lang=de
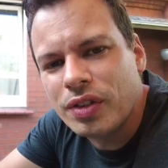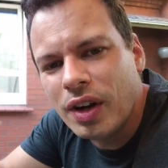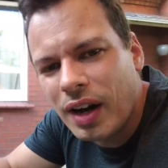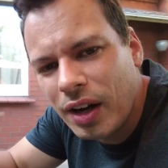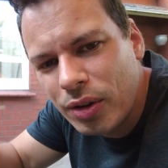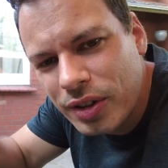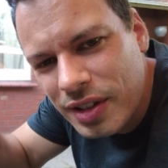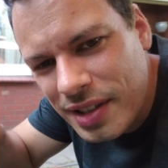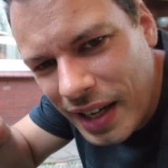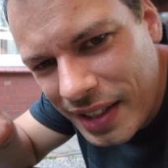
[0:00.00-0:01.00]
wieder
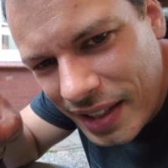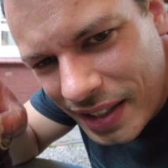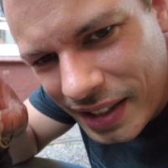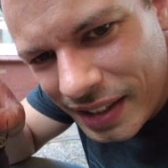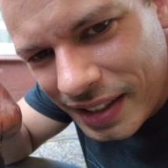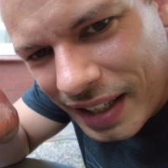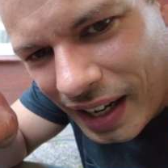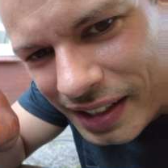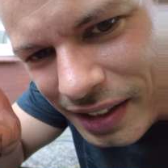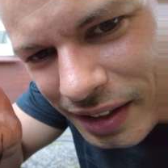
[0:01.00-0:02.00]
allerhöchste Zeit, denn hier die
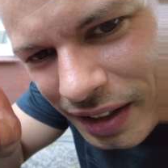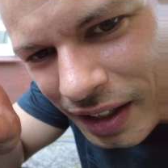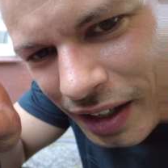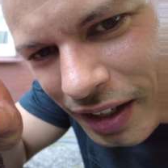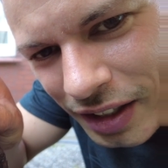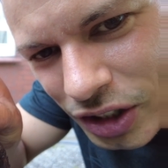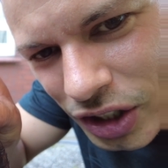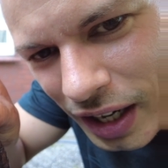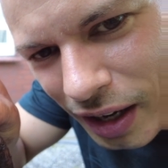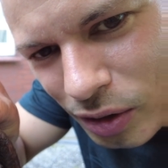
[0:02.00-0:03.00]
Dahlien
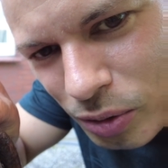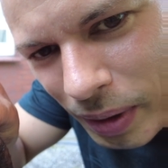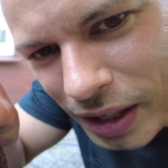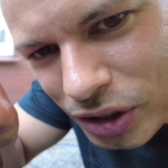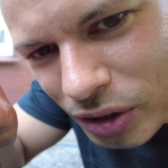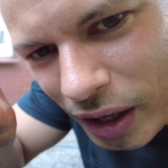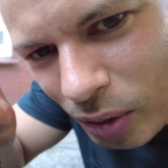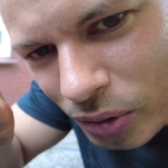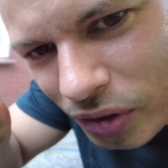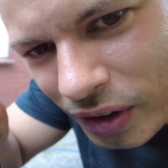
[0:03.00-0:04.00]
schlagen überall schon
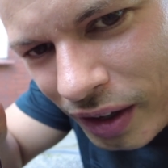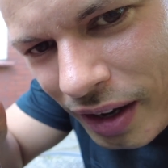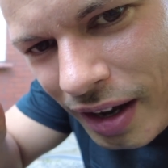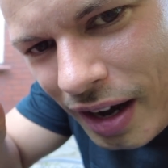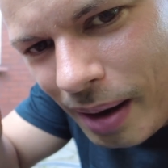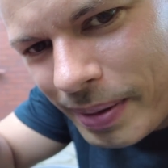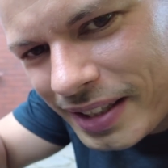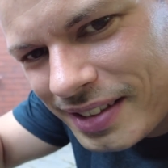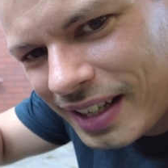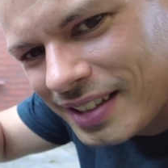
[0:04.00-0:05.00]
aus. Aber
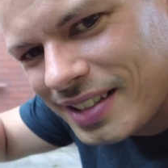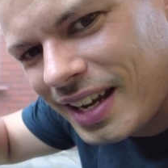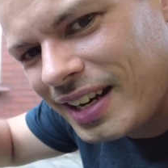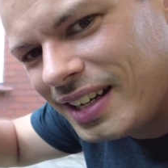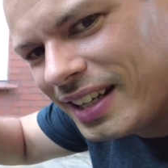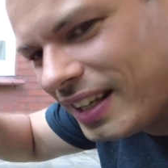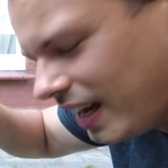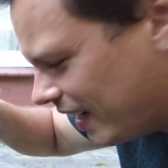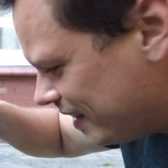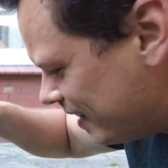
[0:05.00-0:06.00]
jetzt kann ich sie ja endlich
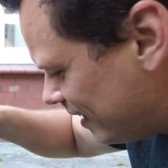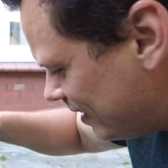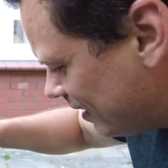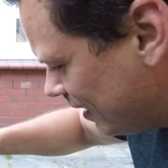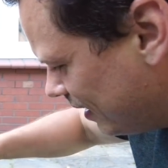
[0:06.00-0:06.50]
einsetzen.